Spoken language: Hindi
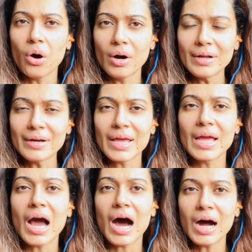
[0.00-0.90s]
ऑर्डर की
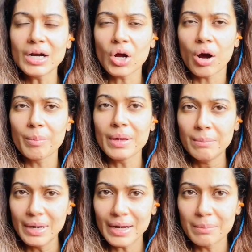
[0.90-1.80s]
हार्ड कॉपी
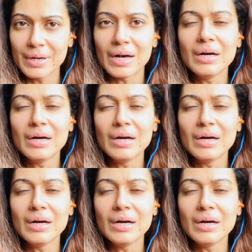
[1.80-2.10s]
मिले बिना